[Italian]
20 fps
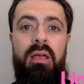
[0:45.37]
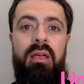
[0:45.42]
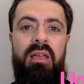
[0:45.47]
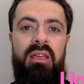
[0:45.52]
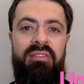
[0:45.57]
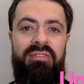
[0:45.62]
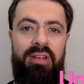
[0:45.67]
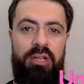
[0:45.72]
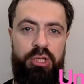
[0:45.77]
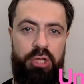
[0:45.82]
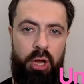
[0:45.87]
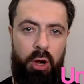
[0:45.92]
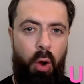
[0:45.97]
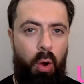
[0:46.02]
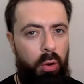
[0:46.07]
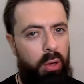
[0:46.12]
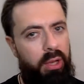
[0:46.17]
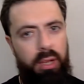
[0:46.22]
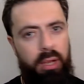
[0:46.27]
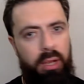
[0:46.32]
che faccia
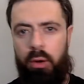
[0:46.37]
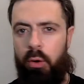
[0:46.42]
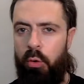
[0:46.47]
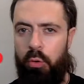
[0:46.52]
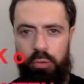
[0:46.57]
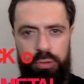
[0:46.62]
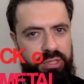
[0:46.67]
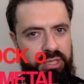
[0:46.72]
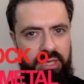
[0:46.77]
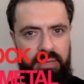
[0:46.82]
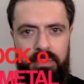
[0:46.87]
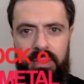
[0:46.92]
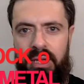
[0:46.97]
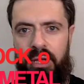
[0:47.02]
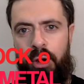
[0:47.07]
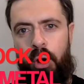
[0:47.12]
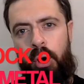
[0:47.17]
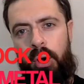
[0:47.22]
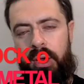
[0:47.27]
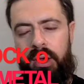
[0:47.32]
rock o simili
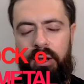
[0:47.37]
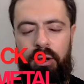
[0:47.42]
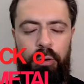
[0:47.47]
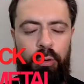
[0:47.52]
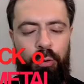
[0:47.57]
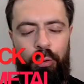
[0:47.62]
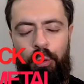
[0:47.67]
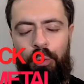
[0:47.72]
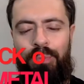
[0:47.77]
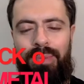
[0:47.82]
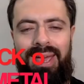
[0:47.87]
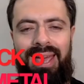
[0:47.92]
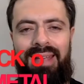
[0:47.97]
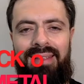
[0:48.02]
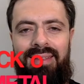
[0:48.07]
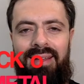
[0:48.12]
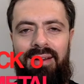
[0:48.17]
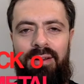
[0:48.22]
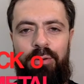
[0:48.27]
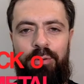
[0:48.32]
rock o
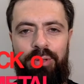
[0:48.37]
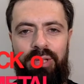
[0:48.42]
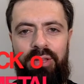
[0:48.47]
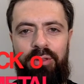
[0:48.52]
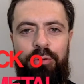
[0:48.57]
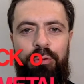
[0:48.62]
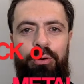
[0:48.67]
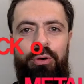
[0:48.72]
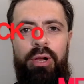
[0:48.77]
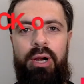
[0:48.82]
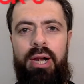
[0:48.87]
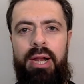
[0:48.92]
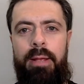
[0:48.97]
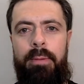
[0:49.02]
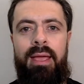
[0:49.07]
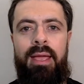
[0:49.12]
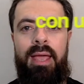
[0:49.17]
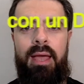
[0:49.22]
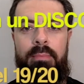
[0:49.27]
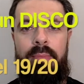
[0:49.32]
metal o dintorni,
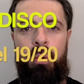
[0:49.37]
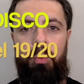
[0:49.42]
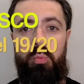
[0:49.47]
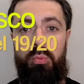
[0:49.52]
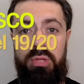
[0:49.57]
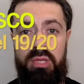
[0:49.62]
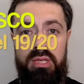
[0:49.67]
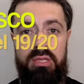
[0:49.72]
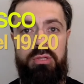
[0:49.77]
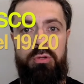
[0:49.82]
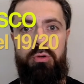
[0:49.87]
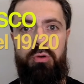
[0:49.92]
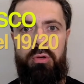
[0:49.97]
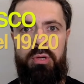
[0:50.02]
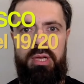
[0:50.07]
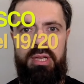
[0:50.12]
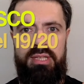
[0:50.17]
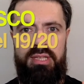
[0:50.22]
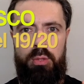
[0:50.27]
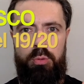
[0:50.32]
che abbia un disco
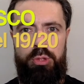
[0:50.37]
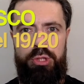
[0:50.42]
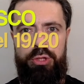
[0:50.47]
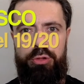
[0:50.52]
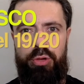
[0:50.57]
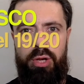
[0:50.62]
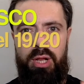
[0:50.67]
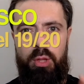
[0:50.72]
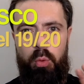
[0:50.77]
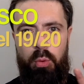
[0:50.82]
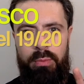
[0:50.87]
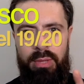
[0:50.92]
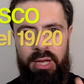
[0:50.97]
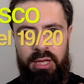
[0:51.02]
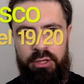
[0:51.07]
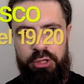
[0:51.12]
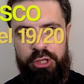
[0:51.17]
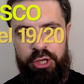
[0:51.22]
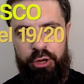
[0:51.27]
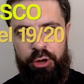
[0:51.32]
che sia uscito nel
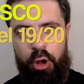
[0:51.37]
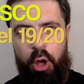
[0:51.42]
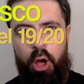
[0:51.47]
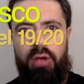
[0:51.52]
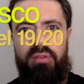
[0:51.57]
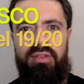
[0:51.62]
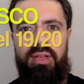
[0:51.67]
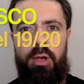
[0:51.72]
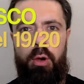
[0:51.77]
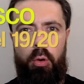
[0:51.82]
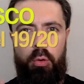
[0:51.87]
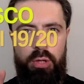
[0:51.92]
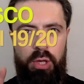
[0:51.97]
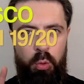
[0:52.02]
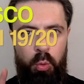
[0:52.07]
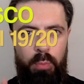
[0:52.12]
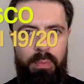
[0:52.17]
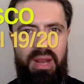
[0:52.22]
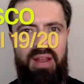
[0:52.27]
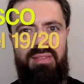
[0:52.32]
2019 o nel
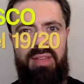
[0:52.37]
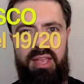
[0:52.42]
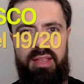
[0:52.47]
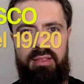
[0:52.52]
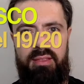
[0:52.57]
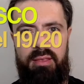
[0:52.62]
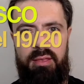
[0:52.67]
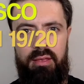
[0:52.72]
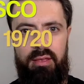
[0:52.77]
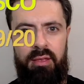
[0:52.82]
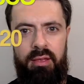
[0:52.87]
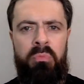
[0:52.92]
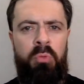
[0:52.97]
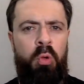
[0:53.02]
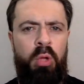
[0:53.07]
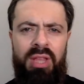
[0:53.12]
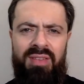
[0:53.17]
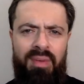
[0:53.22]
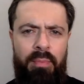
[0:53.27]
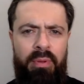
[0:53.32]
2020? Non
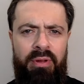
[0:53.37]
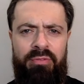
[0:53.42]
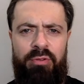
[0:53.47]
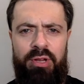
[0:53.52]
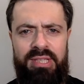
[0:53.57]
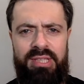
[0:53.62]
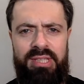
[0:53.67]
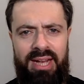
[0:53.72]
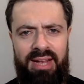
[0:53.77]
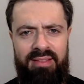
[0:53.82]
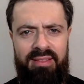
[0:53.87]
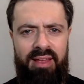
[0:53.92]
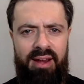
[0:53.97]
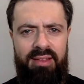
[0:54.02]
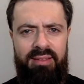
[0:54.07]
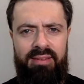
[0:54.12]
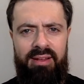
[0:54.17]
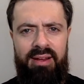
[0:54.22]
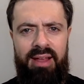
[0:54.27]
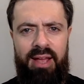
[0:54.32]
deve per forza cantare in
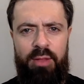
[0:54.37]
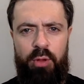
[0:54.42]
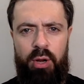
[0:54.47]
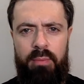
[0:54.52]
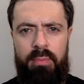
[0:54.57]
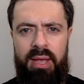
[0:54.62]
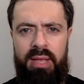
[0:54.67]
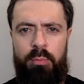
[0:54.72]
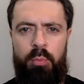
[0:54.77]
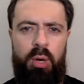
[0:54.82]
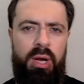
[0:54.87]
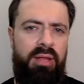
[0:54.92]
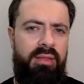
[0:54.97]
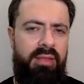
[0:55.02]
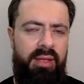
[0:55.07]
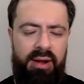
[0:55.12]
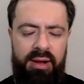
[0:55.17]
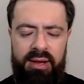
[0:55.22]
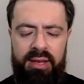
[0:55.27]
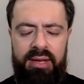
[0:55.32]
italiano la band, può
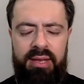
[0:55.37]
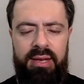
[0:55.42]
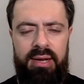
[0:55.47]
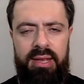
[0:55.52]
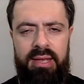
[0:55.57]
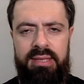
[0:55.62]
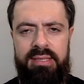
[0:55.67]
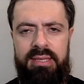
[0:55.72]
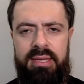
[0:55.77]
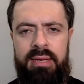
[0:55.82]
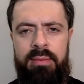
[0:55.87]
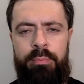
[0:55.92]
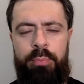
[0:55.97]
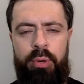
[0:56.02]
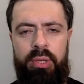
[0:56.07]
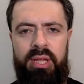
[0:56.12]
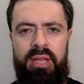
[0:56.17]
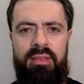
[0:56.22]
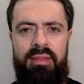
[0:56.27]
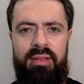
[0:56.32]
cantare anche in inglese.
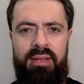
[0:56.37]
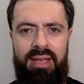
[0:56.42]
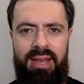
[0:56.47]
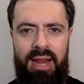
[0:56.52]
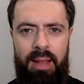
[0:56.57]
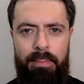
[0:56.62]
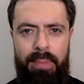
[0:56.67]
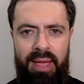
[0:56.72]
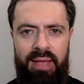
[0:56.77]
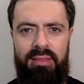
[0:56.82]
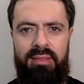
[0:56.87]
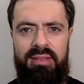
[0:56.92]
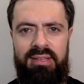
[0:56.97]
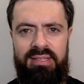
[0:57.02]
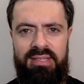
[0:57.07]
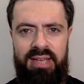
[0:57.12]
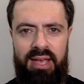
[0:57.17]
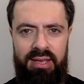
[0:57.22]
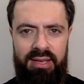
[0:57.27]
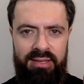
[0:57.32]
L'importante è che la band
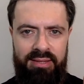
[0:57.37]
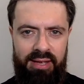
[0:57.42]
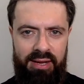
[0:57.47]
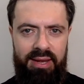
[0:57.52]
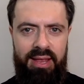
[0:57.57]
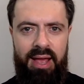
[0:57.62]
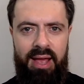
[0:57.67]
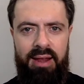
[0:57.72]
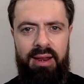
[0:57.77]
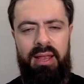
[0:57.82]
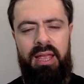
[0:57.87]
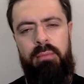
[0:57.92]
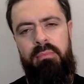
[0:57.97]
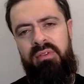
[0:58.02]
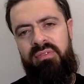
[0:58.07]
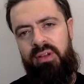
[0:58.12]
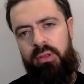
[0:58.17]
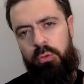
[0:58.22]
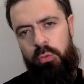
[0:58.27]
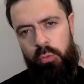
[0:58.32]
sia italiana e che abbia
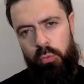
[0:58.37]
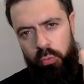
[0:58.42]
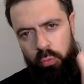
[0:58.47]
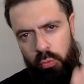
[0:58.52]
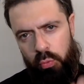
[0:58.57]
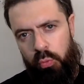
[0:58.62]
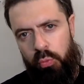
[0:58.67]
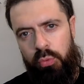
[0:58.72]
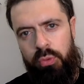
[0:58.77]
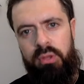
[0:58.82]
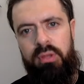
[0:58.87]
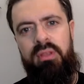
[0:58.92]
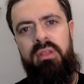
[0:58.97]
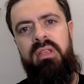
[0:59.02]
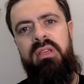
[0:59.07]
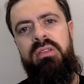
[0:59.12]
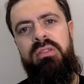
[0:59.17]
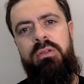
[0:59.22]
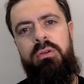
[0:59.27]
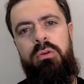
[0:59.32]
fatto un
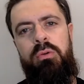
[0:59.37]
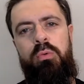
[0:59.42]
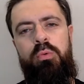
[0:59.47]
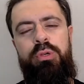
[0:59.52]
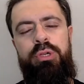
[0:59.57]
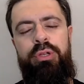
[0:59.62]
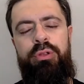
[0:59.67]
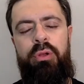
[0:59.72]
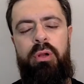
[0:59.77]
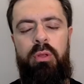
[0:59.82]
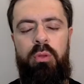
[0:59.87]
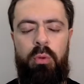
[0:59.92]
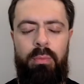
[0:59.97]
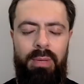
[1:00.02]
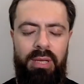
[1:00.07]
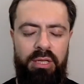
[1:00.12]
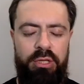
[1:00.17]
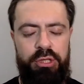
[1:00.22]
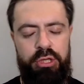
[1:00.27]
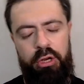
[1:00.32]
disco uscito nel
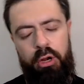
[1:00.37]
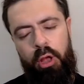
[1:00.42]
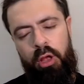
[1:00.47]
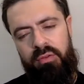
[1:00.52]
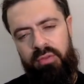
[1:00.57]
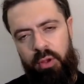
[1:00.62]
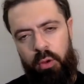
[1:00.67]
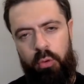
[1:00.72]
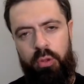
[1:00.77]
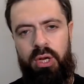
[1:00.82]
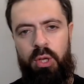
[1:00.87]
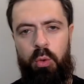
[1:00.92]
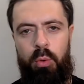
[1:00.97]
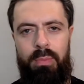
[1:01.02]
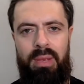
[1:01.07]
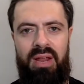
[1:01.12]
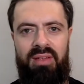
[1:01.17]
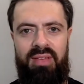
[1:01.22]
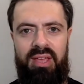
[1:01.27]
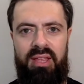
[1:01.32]
2019 o nel
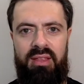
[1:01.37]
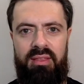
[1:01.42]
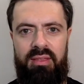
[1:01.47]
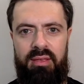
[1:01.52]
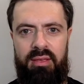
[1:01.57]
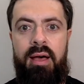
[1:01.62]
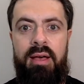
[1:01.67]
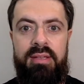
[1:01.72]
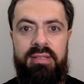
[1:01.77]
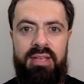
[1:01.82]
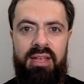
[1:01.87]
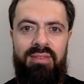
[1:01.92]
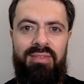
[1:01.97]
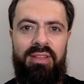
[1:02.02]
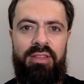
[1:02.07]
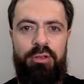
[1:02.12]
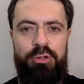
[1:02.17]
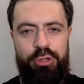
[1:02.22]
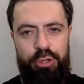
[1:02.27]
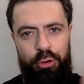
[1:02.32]
2020.
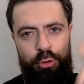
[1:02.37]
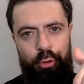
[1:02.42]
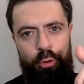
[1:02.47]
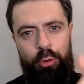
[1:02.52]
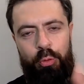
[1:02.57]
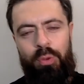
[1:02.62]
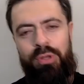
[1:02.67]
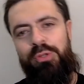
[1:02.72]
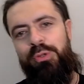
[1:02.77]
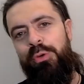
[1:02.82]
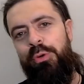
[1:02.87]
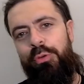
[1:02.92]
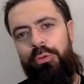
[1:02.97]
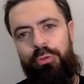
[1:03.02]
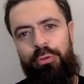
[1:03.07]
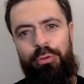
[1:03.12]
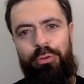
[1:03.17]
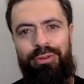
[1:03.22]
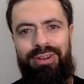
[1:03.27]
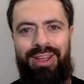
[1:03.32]
Scrivetecelo qua
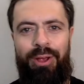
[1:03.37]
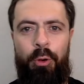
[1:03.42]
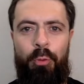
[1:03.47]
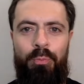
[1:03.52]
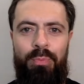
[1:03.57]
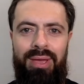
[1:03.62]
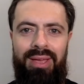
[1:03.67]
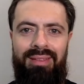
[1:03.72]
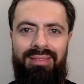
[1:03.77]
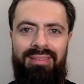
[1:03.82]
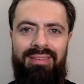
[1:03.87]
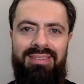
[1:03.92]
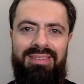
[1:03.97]
sotto nei commenti,